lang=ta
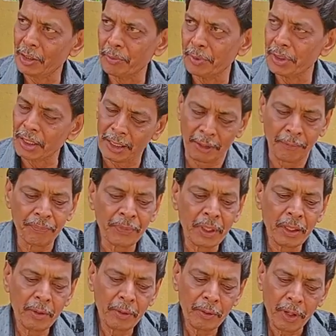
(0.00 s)
நாட்டு மருந்து கிடைக்கும்
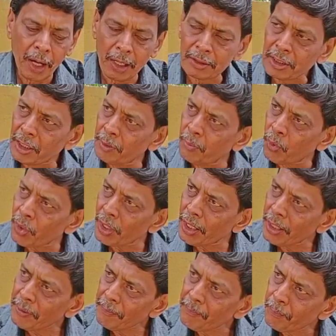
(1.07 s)
அடுத்தது
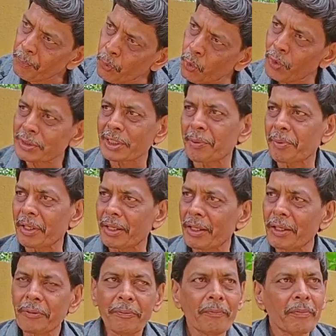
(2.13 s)
முருங்கை பூவை
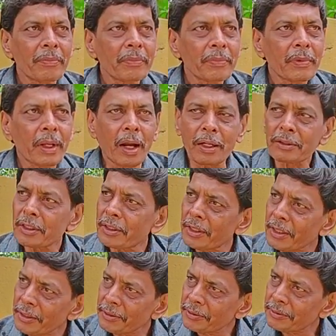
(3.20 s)
சாப்பிட்டீங்க
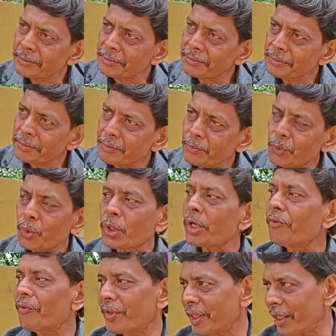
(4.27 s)
அடுத்தது
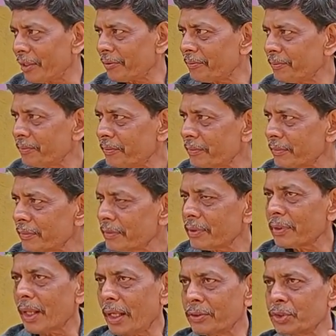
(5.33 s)
முருக விதை
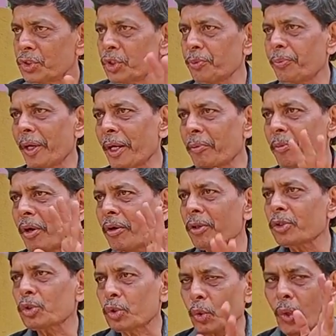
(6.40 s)
இந்த அஞ்சு
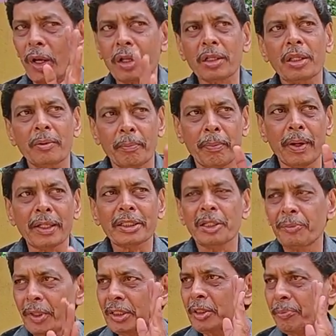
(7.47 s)
பயன்பாடும் தொடர்ந்து
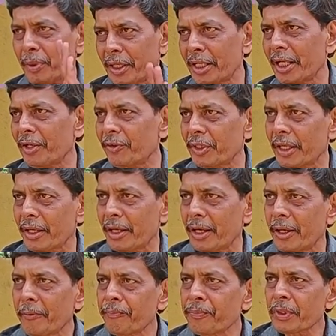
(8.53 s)
மாற்றி மாற்றி பண்ணிகிட்டே
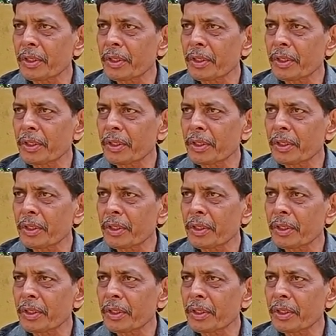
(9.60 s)
வந்தீங்கன்னா